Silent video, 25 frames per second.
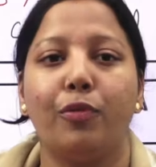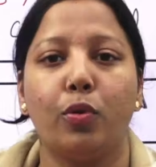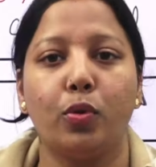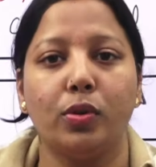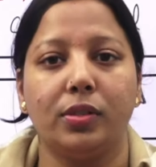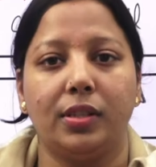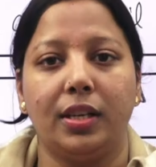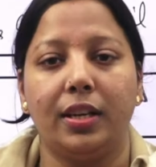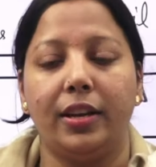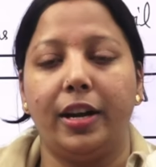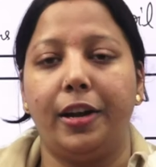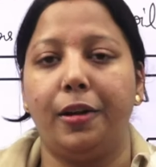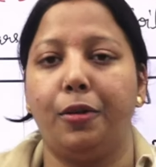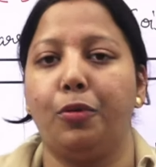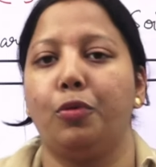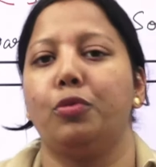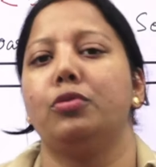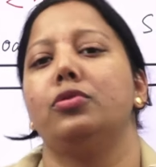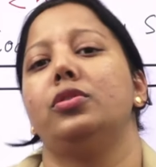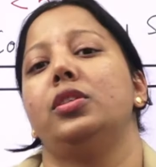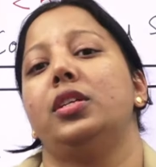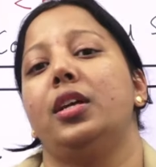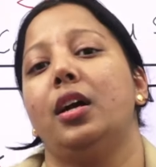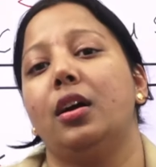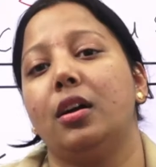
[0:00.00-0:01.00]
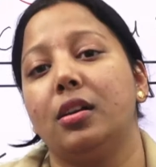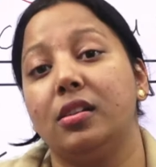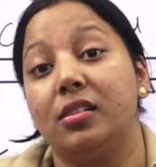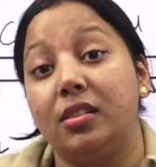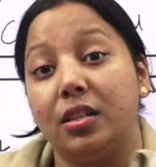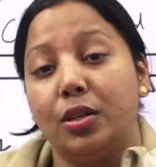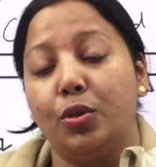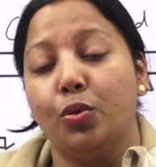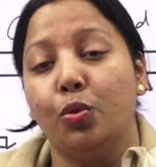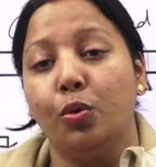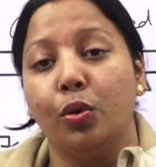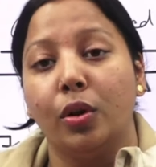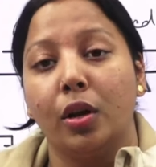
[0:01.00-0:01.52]
फोर से ग्रेटर होनी चाहिए अगर
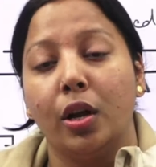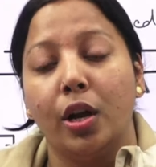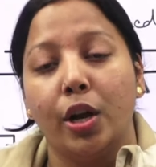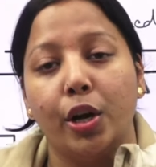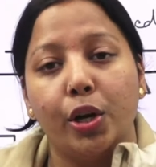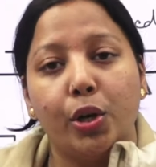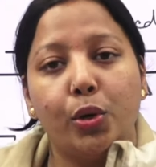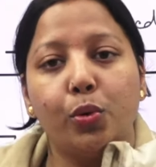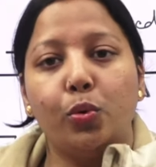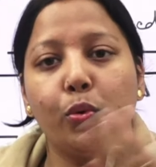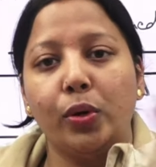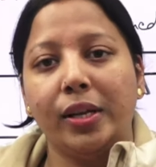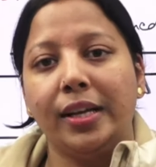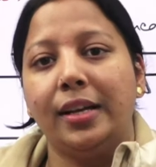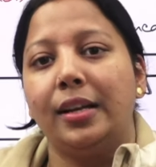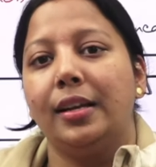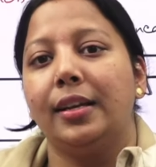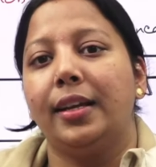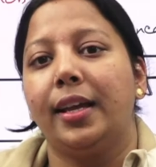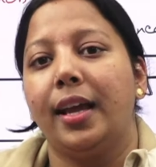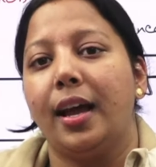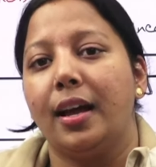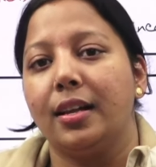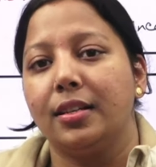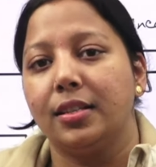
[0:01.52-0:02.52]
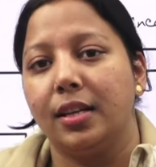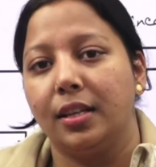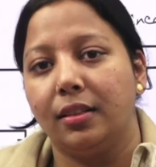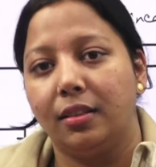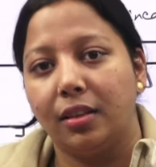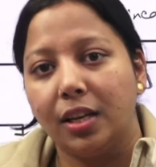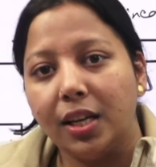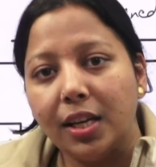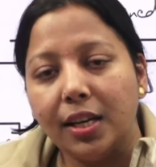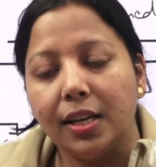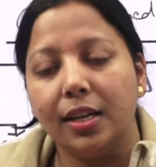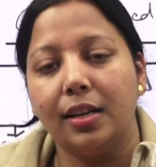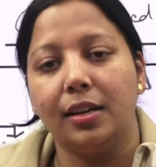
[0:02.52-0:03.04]
सी टू निकल के आ जाए
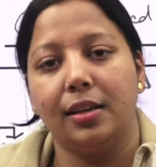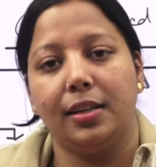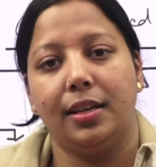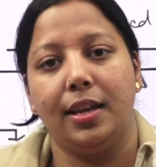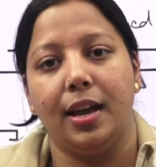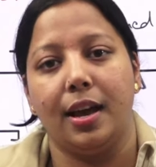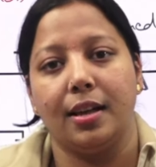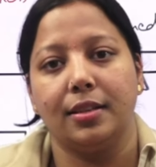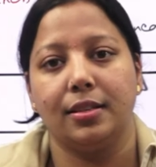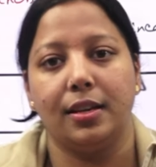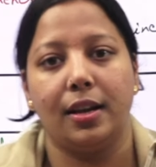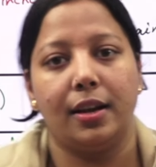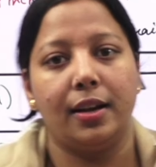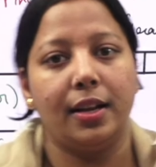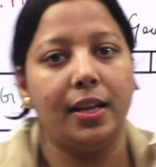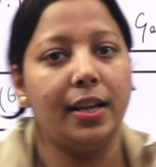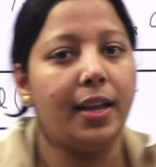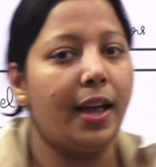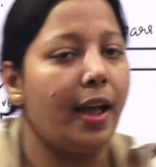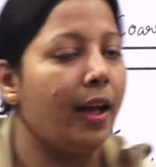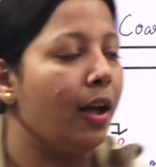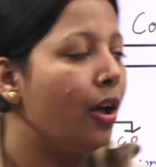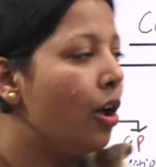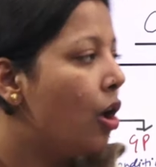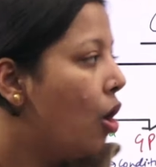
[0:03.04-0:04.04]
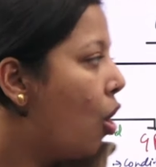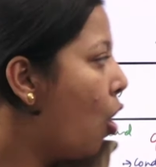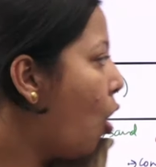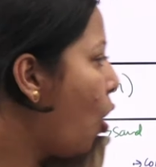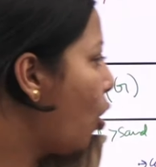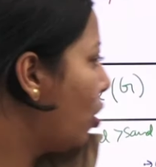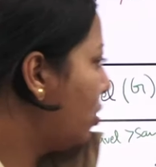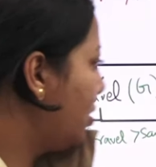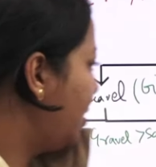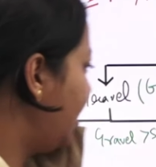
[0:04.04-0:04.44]
थ्री निकल के आ जाए ठीक है और